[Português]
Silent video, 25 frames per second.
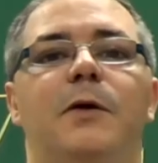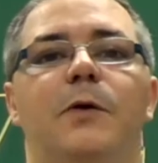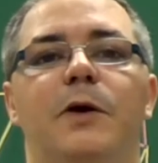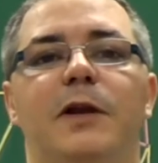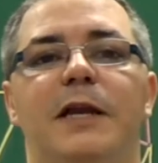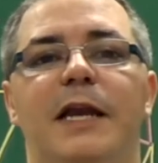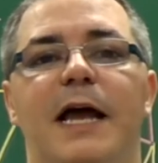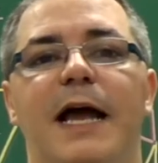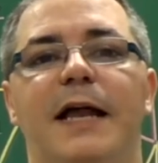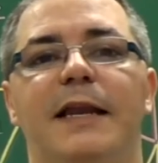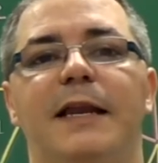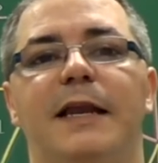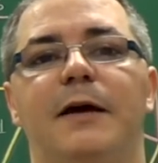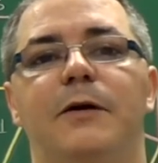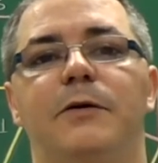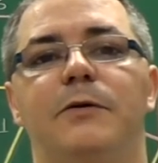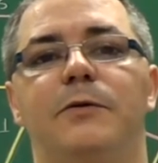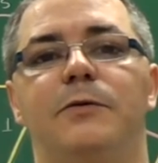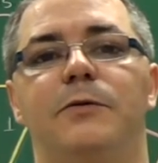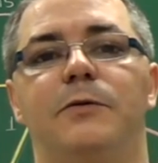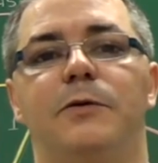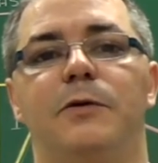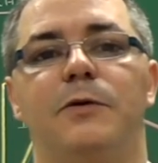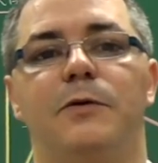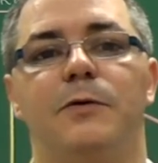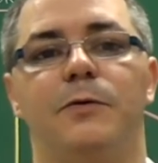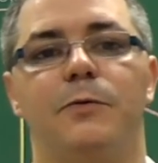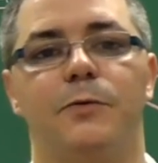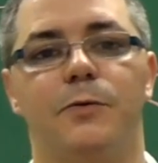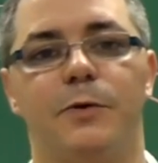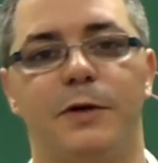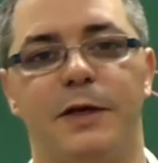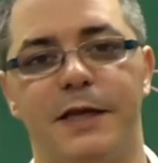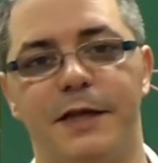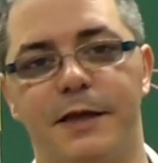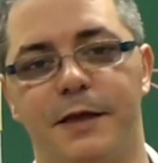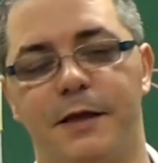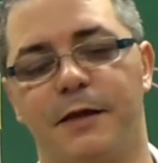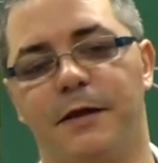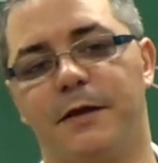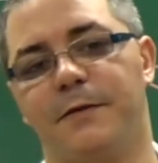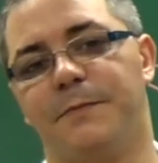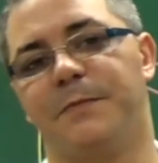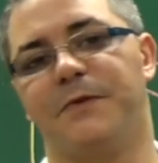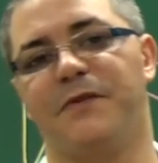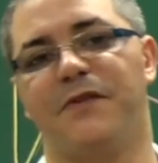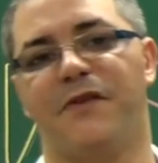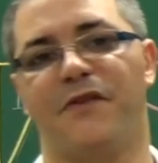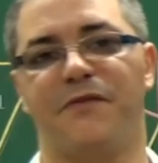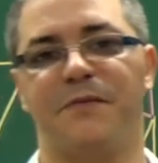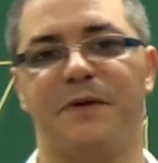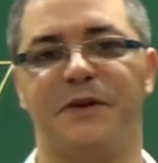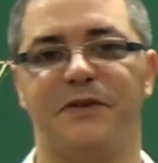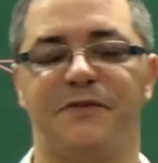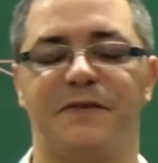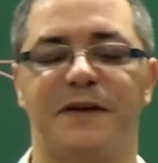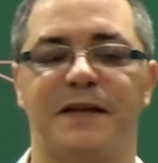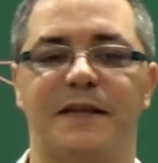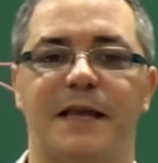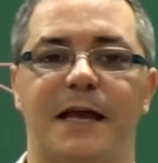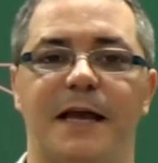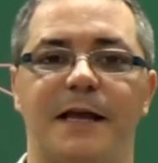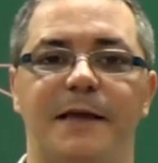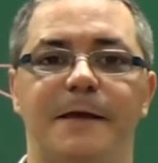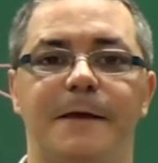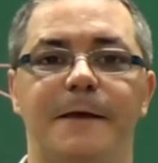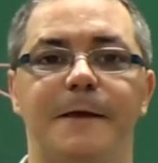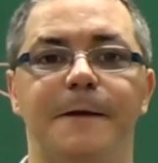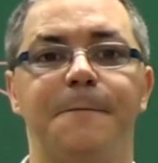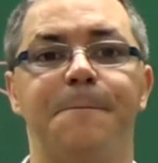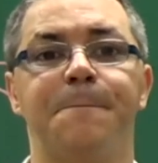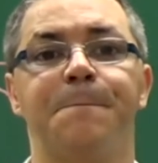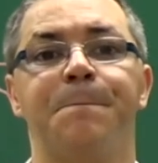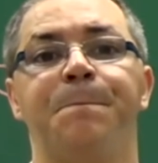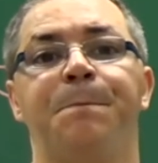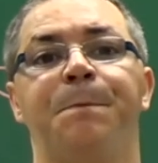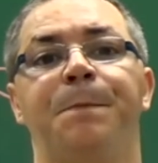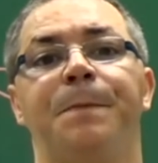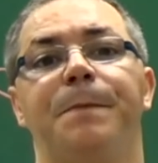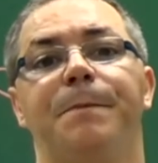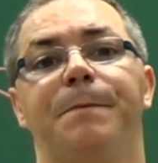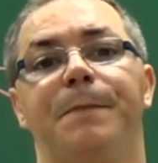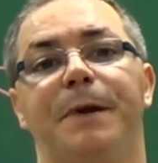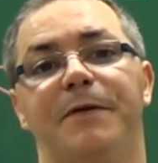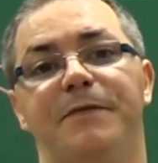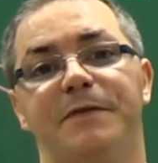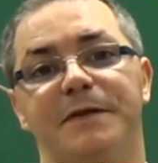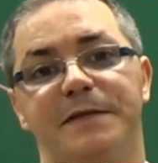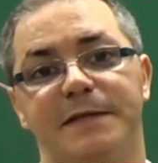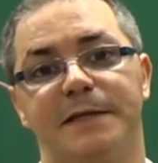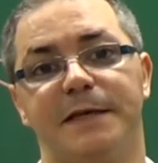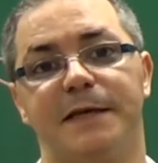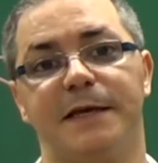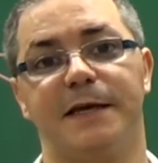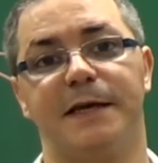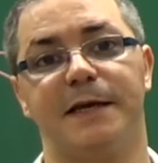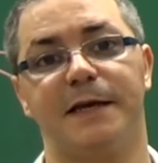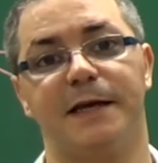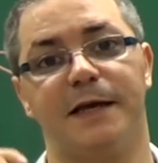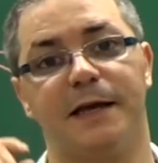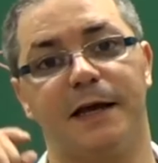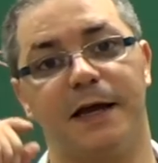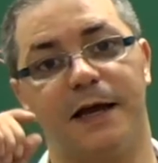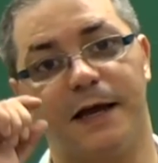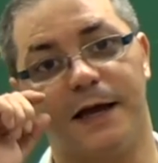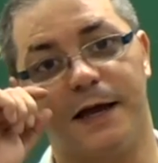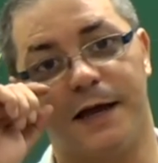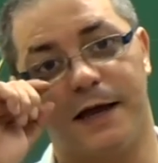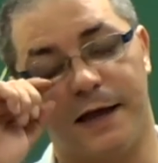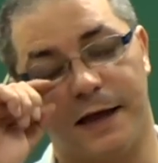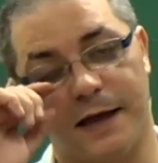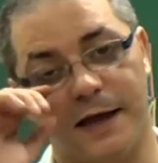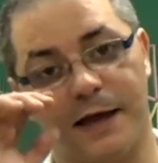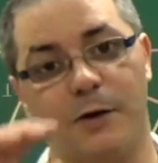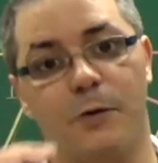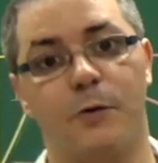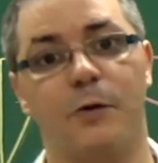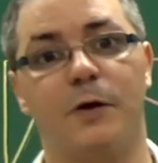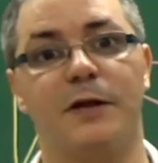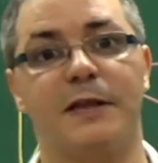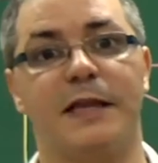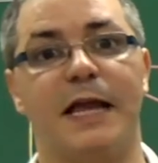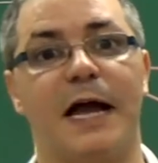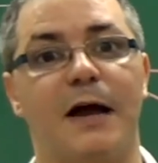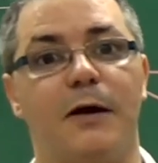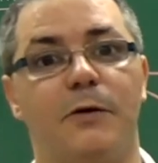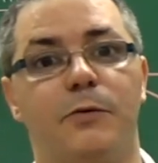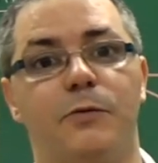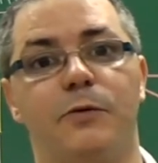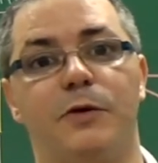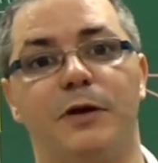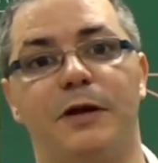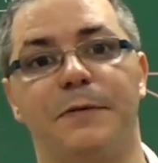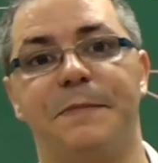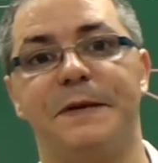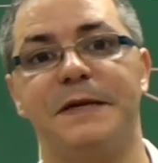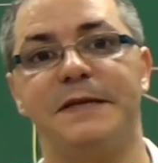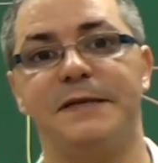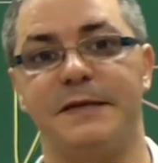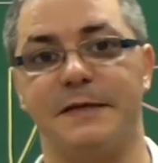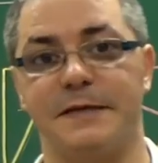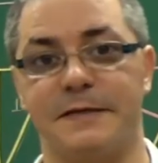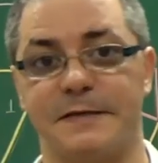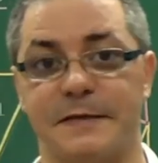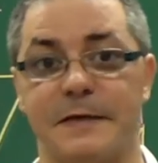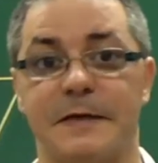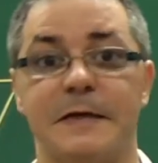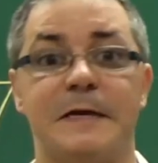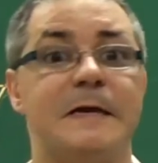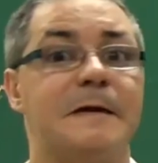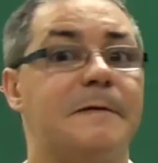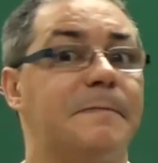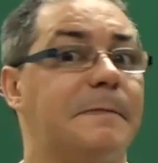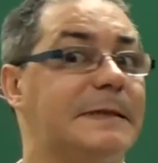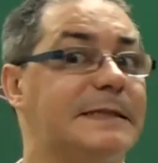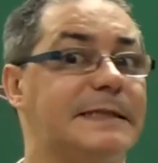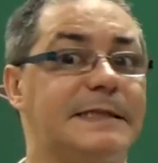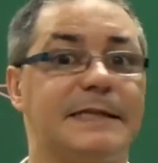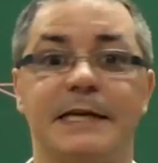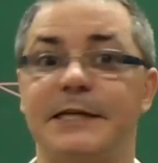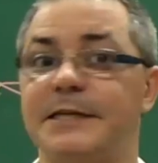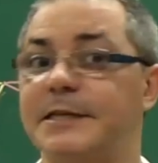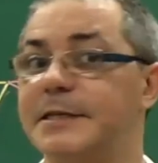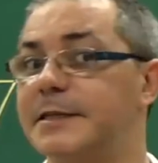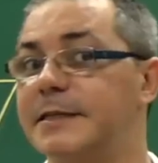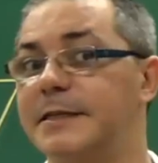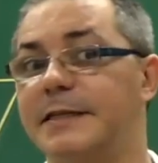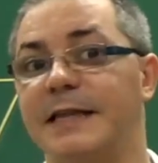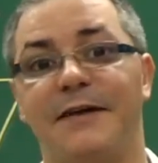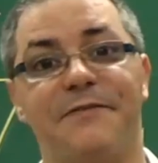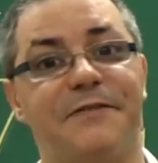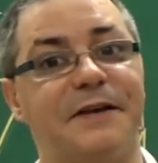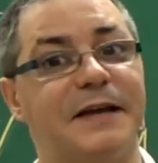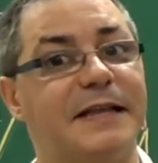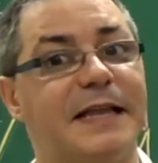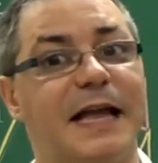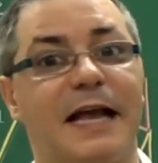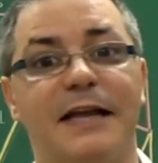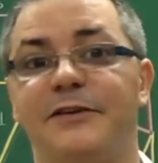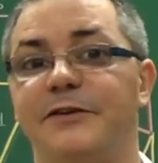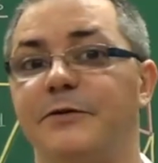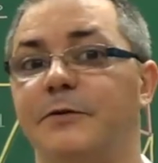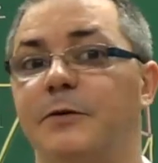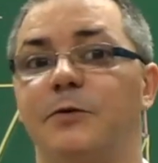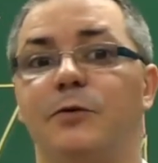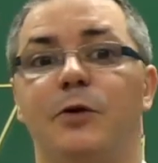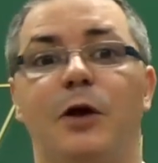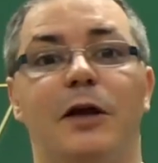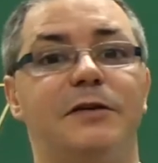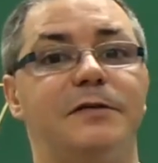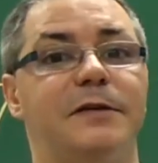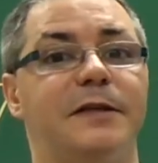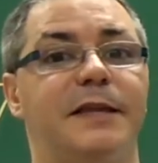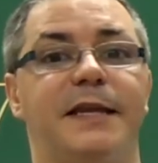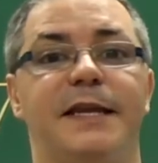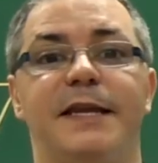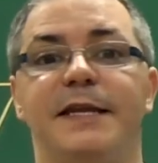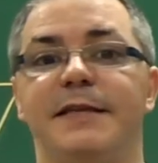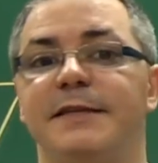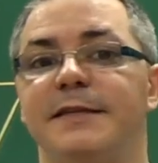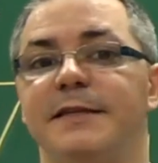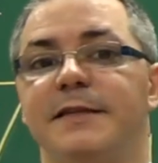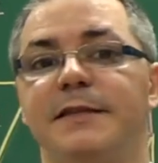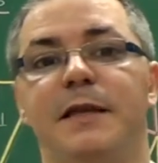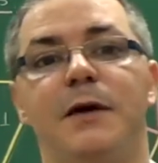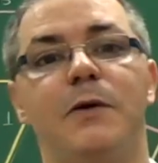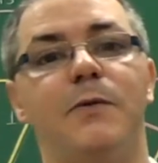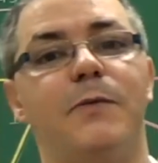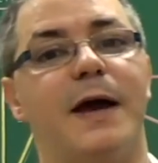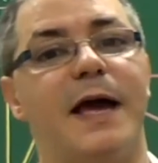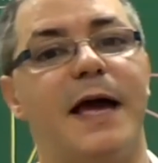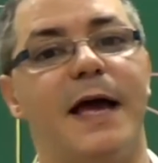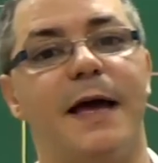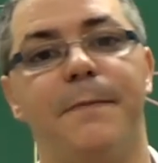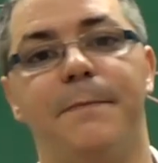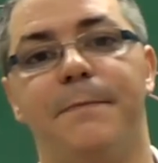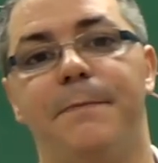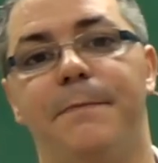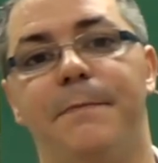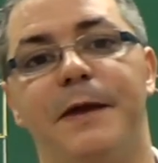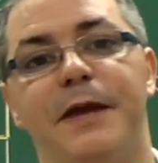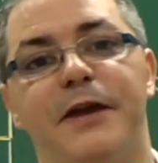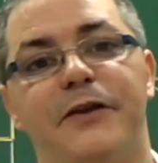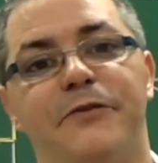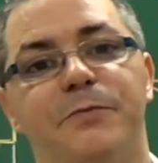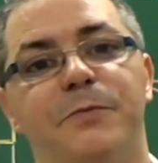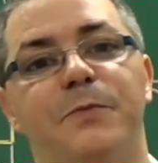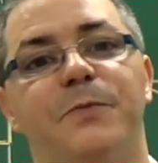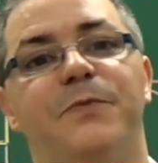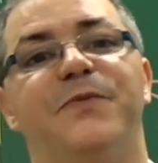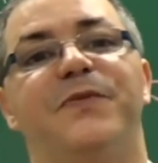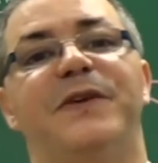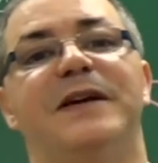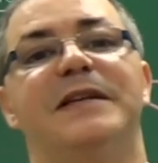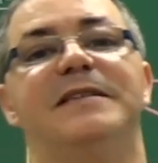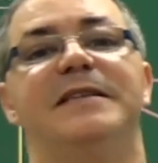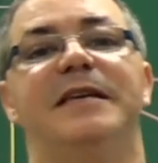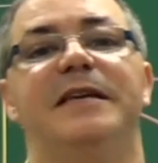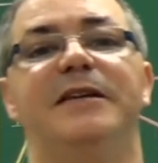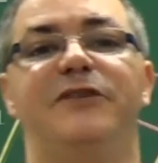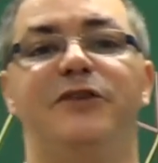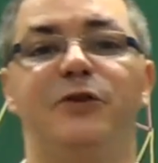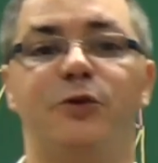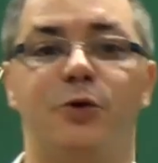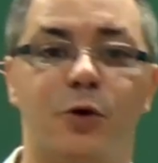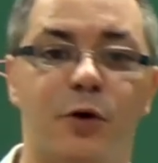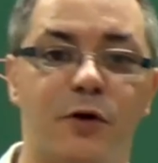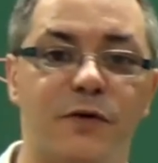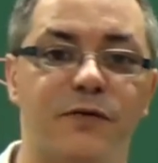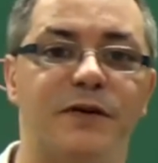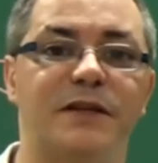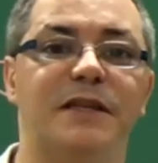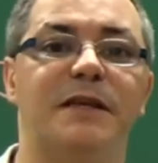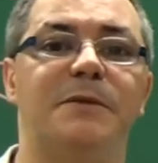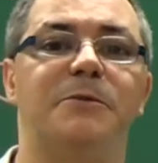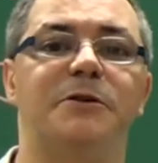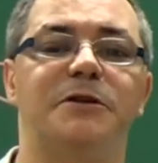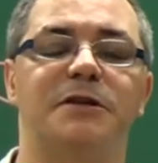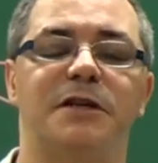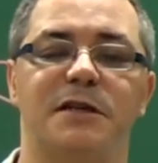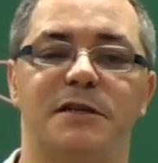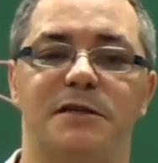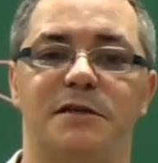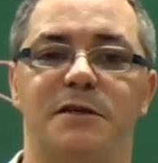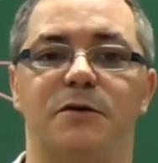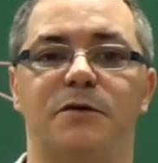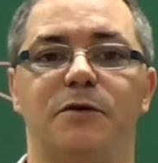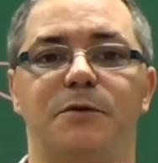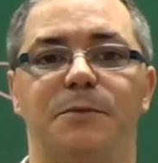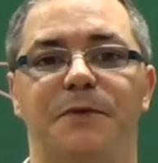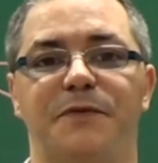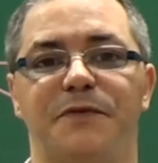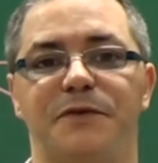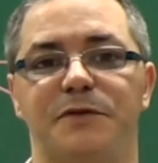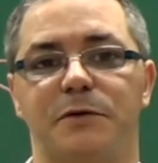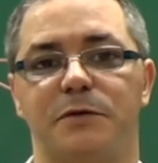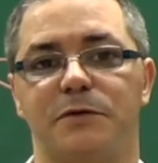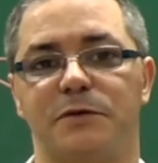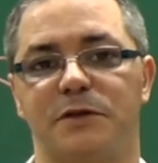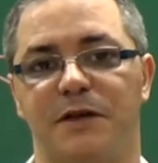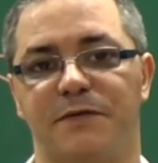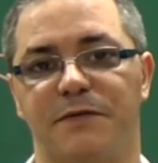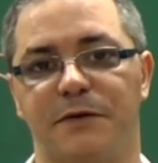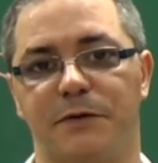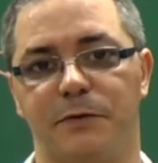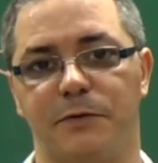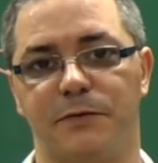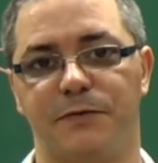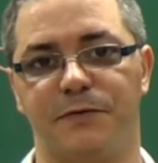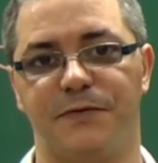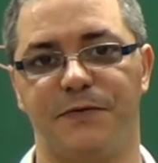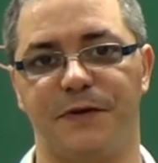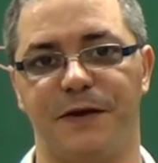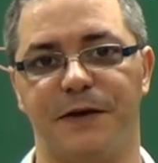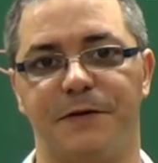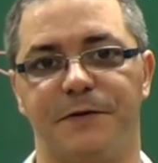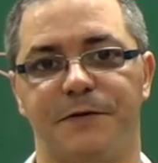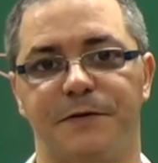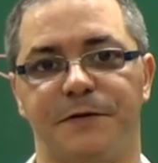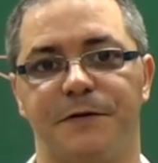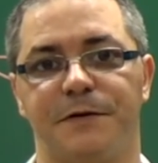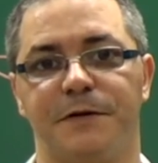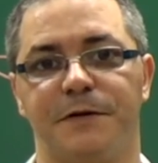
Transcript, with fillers: olhar lá o, o link que provavelmente vai estar aqui para você é, recordar o que precisa. Mas a gente, na verdade, o nosso interesse não é mesmo fazer de novo a demonstração que o professor Gustavo Adolfo fez.